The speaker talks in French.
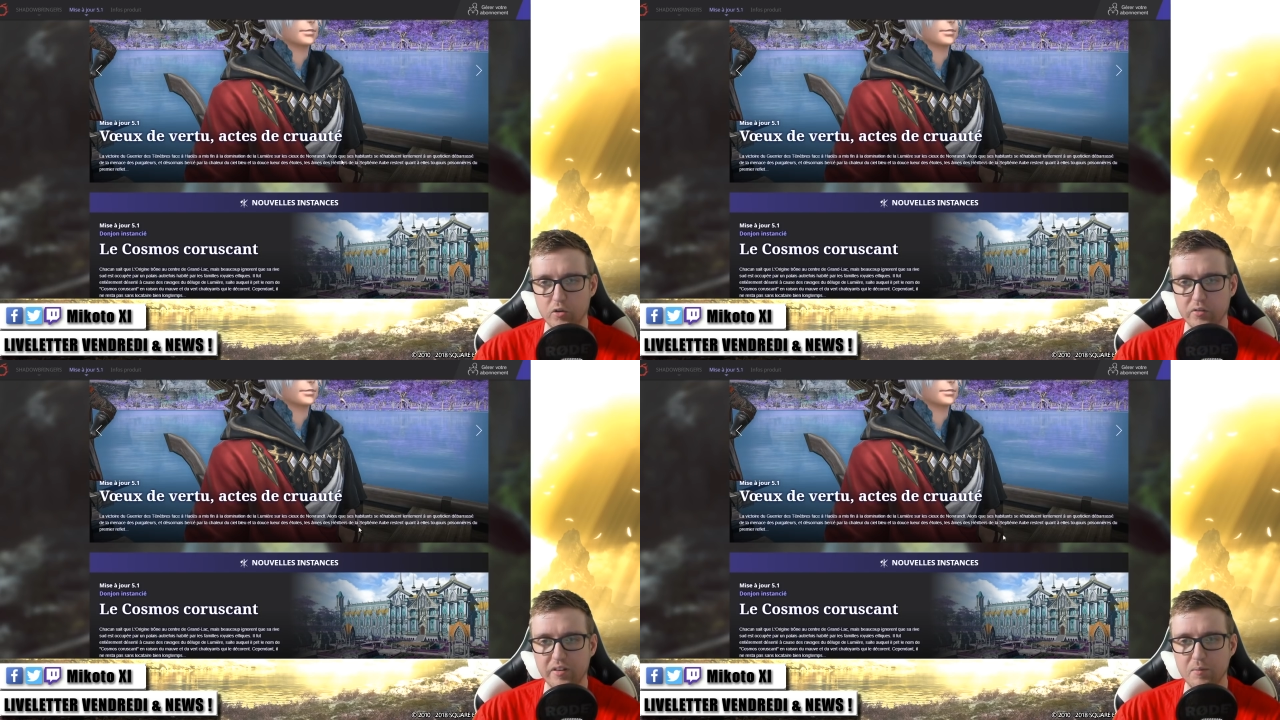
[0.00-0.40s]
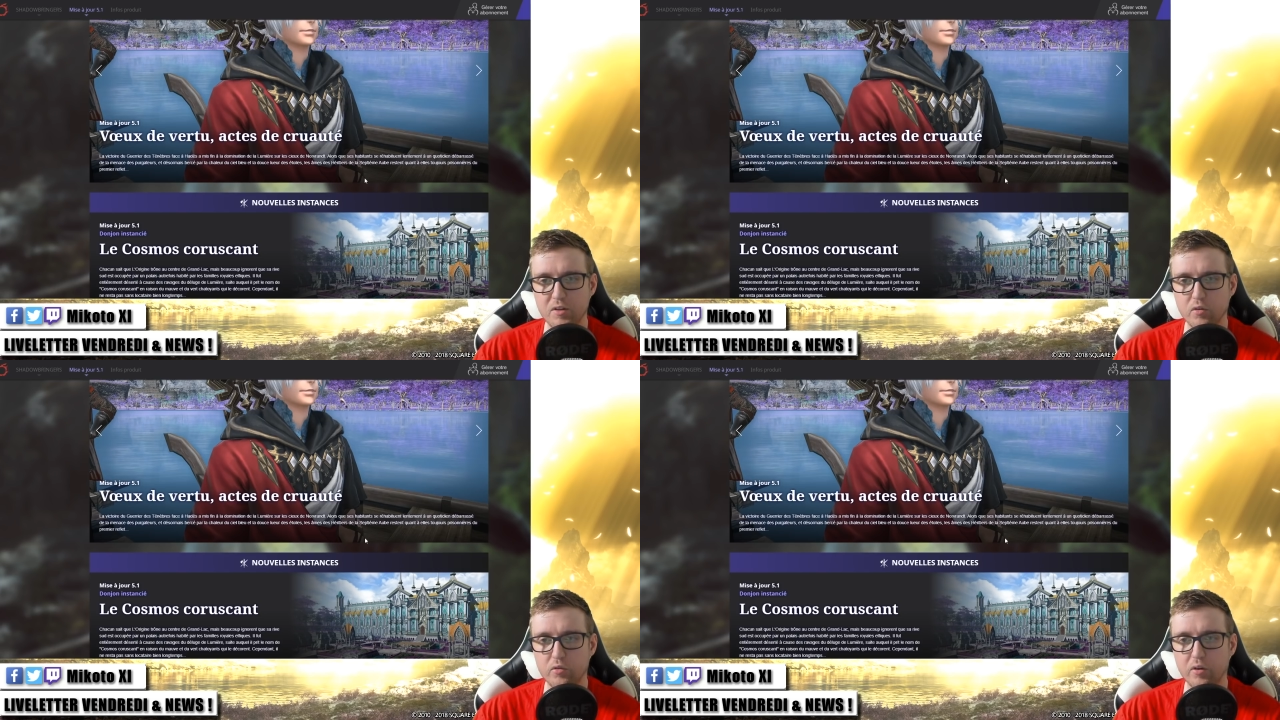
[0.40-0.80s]
que ses
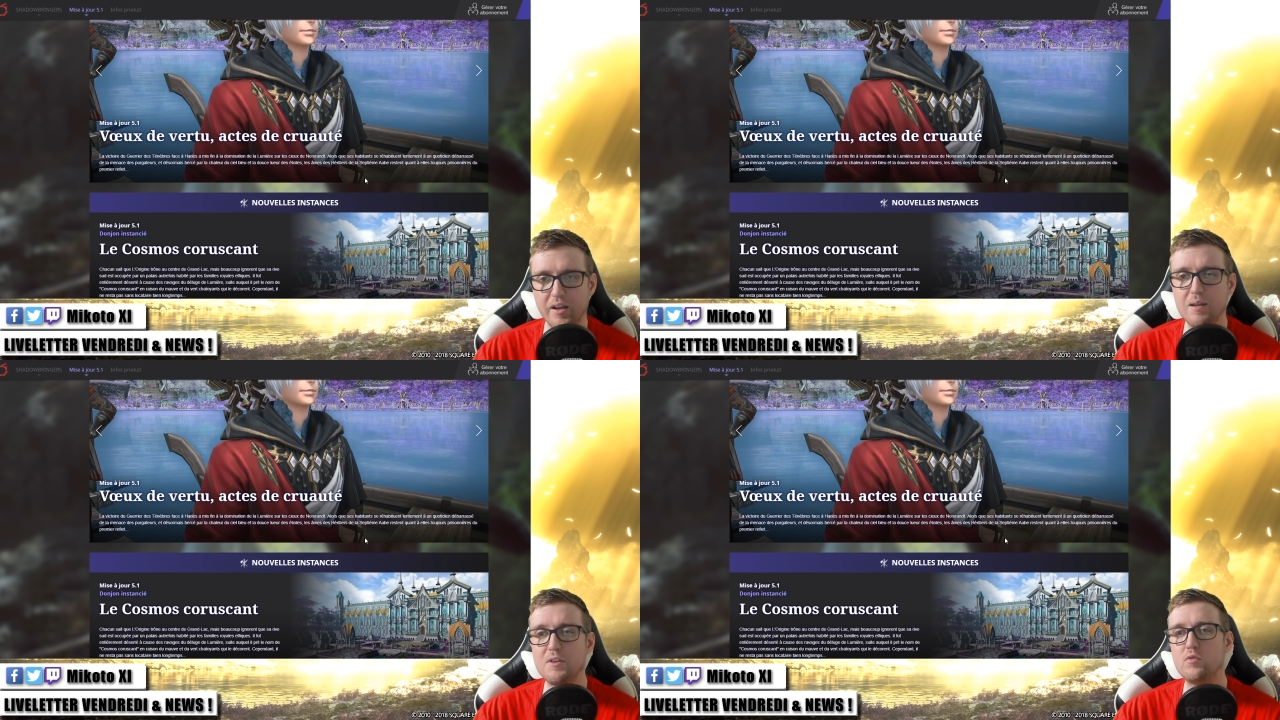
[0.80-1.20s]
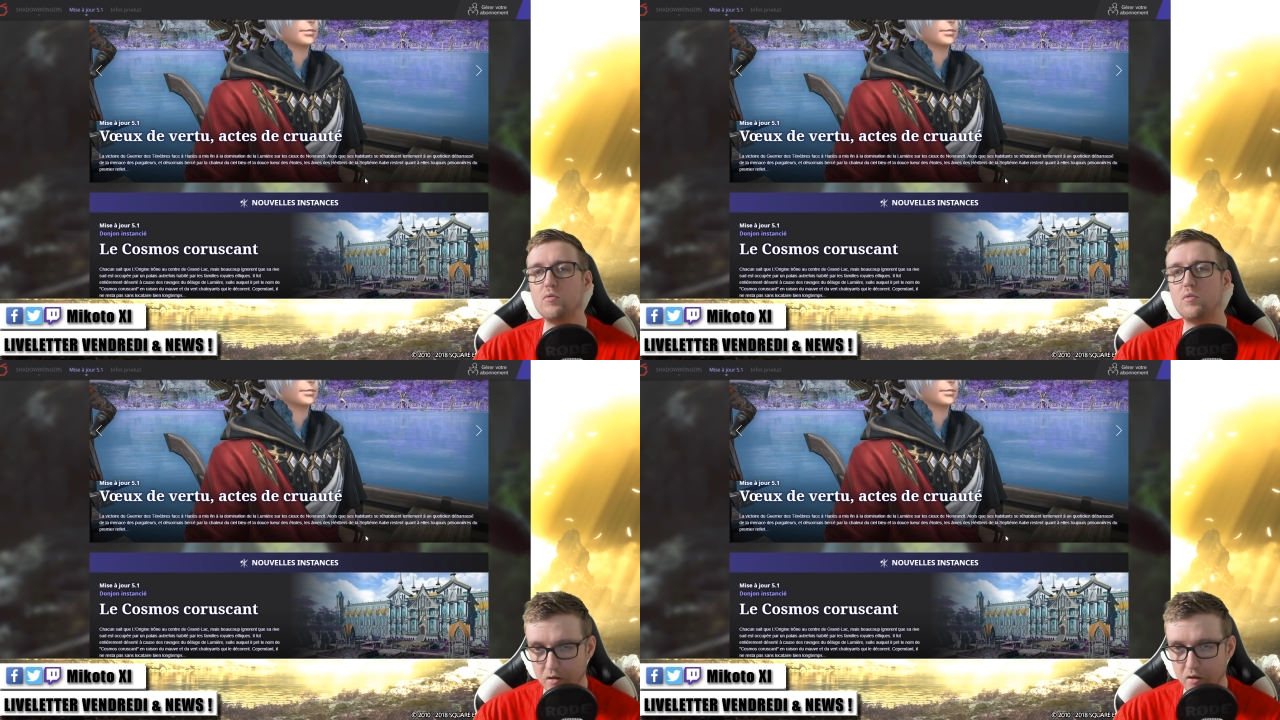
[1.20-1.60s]
habitants se
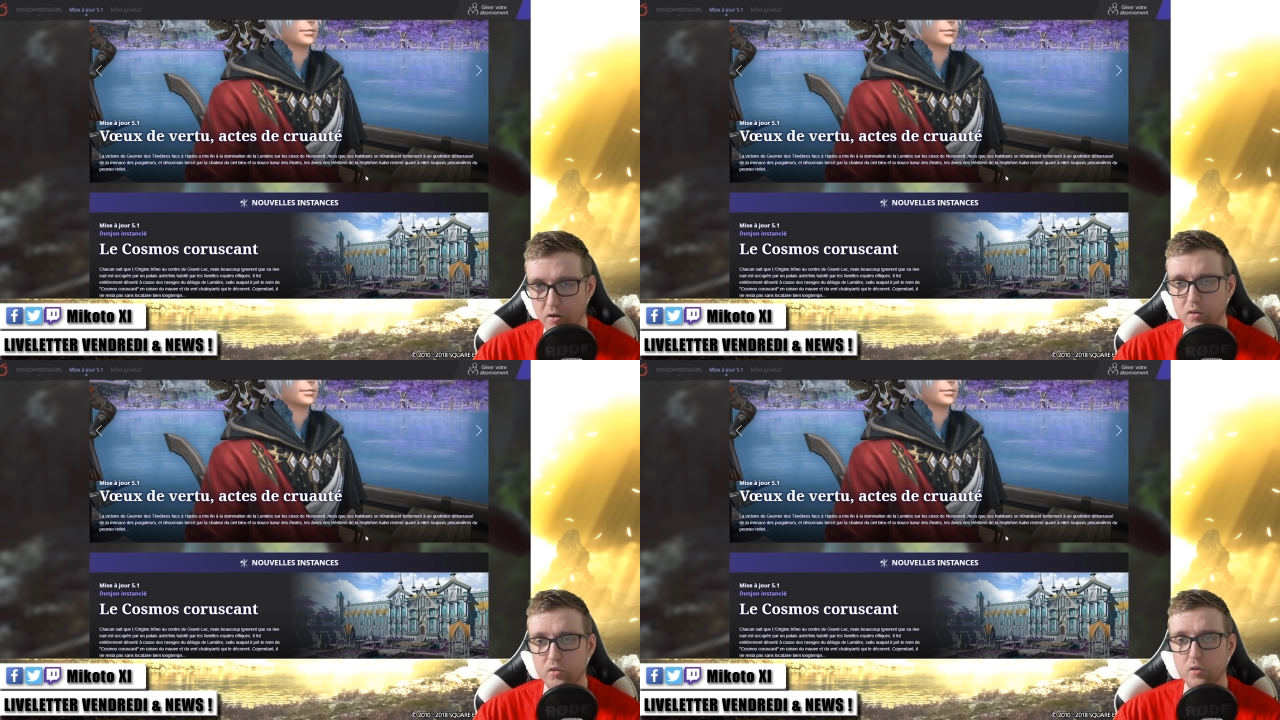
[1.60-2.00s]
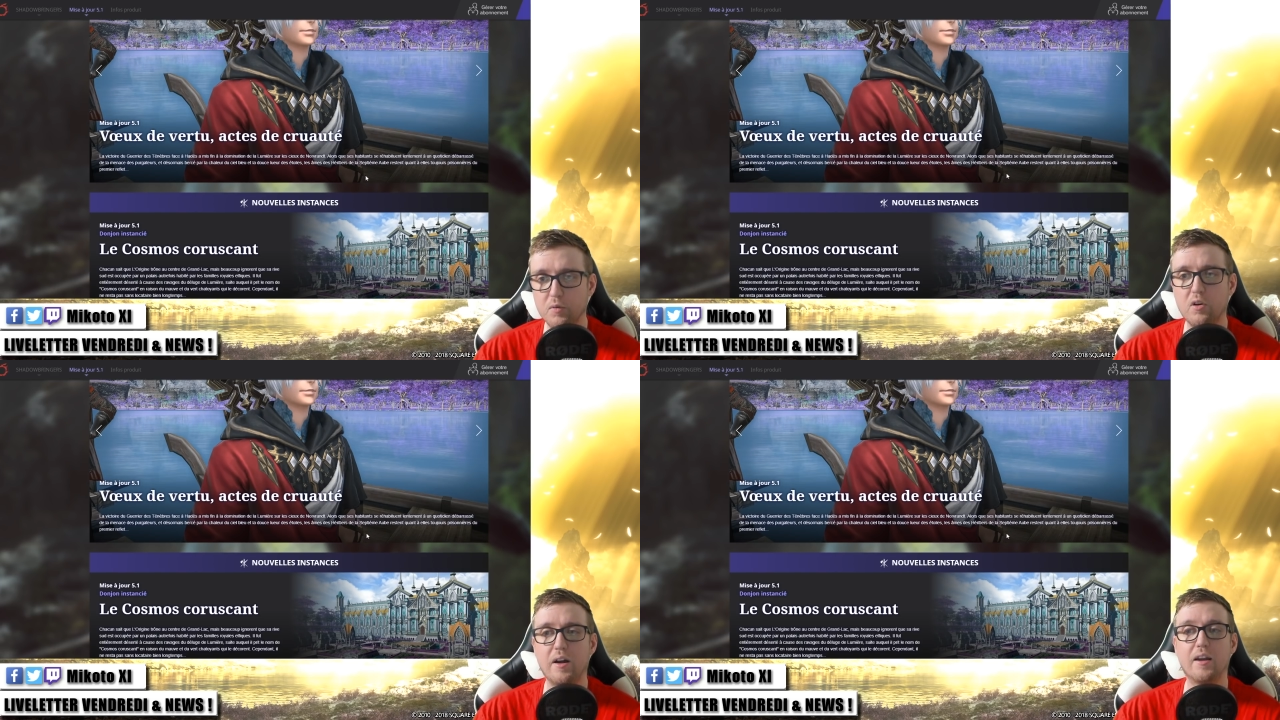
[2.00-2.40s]
réhabituent
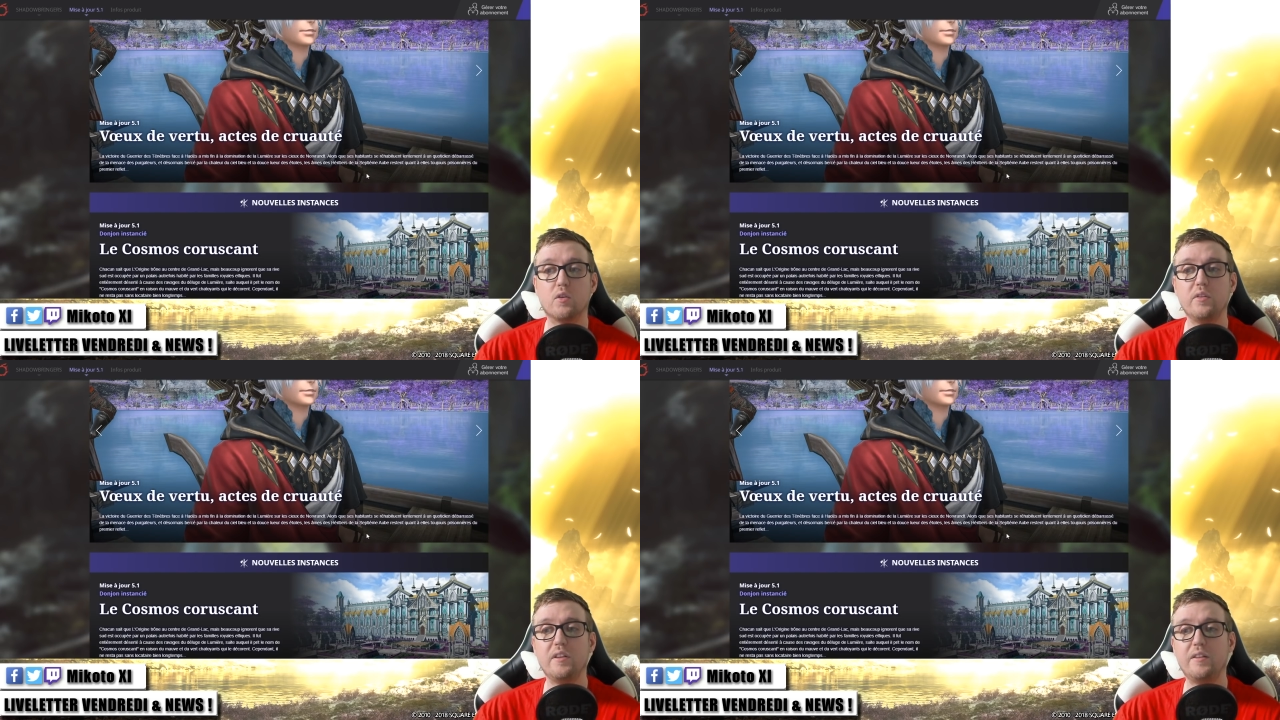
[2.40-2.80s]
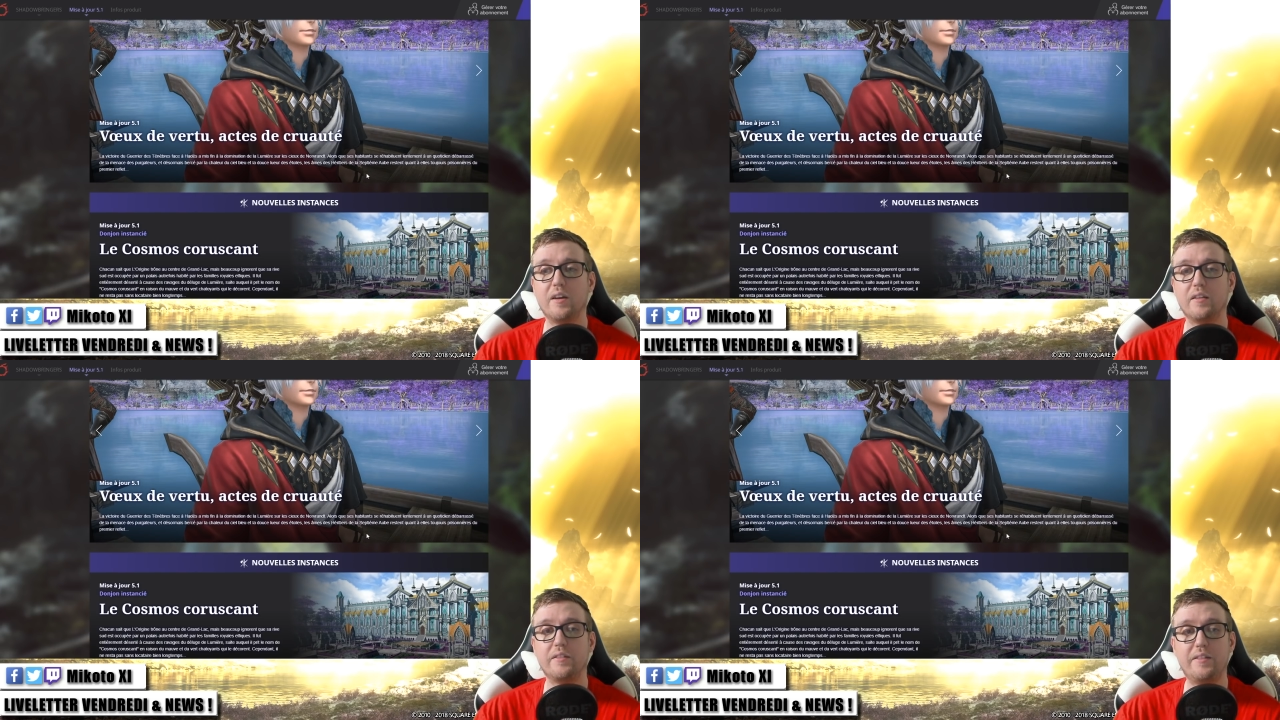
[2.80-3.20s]
lentement à un
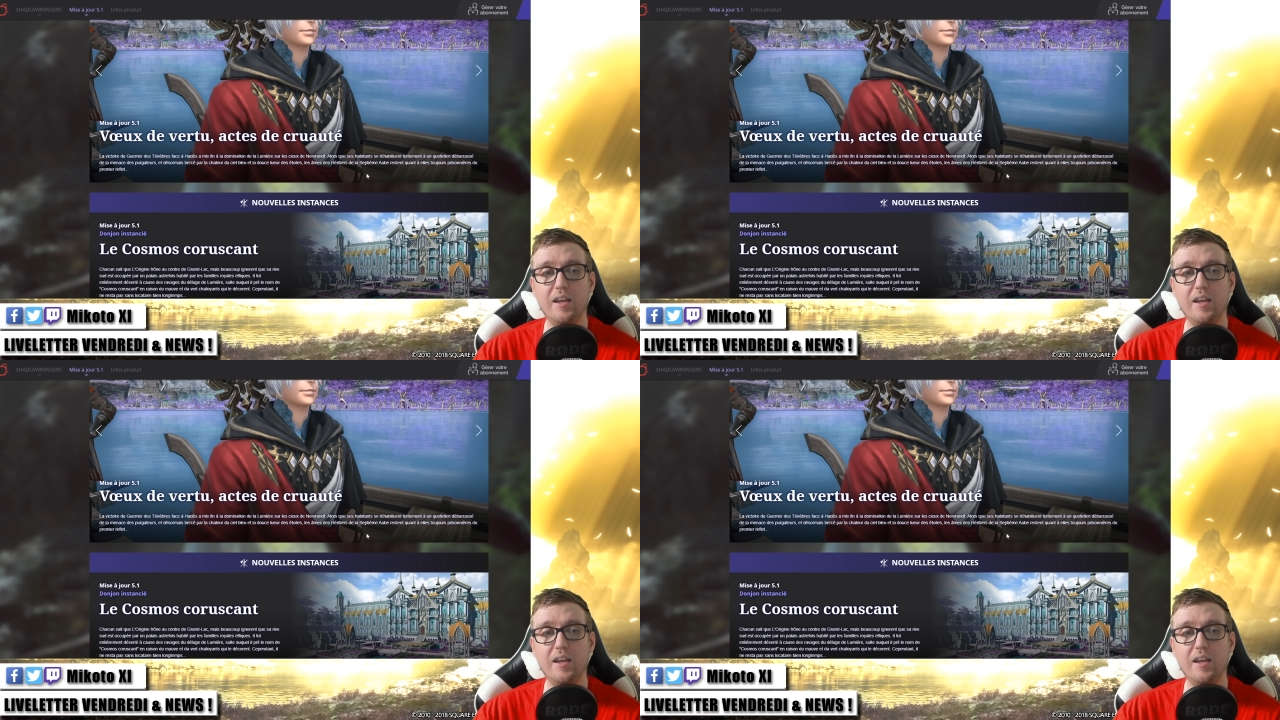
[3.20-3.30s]
quotidien